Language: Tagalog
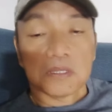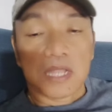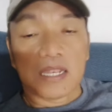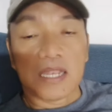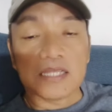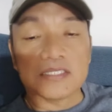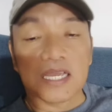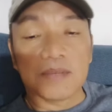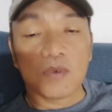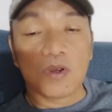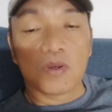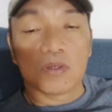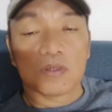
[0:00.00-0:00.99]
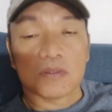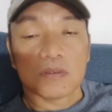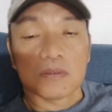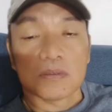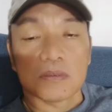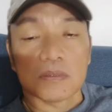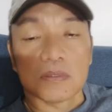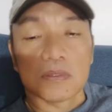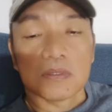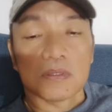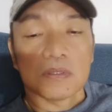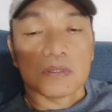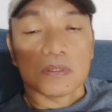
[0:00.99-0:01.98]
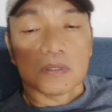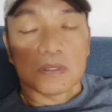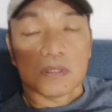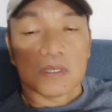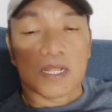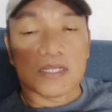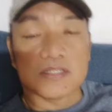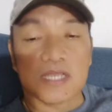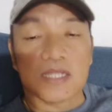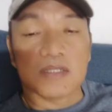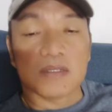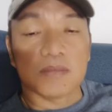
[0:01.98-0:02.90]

Lansad mo. Lansad